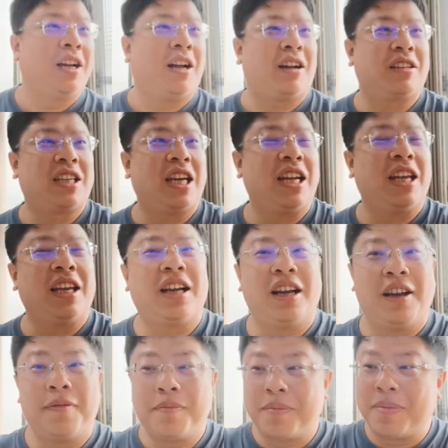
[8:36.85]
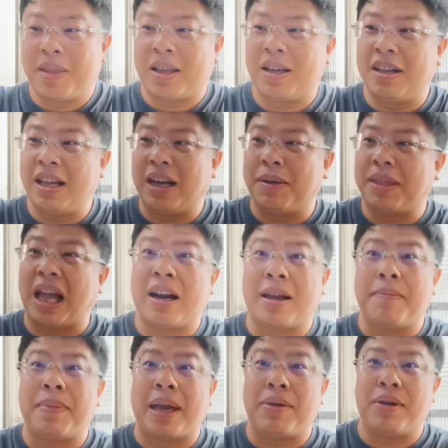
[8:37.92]
啊，签了一个跟那个当
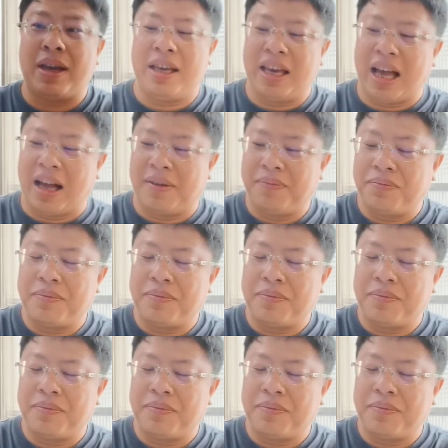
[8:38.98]
年北越一样，